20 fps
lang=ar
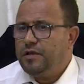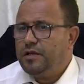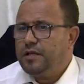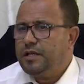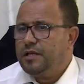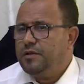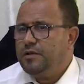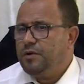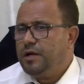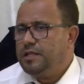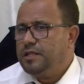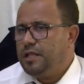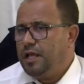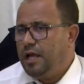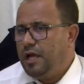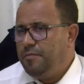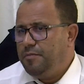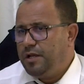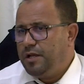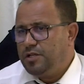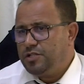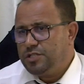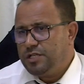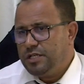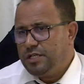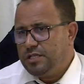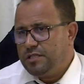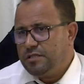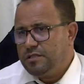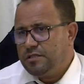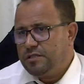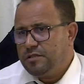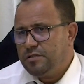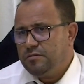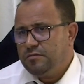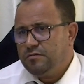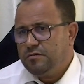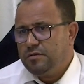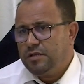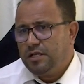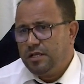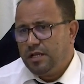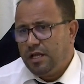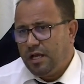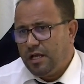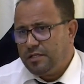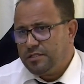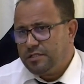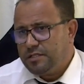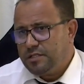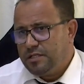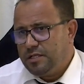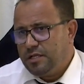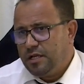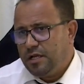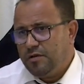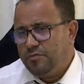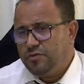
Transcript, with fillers: كاين واحد العمل جاد كاين حصيلة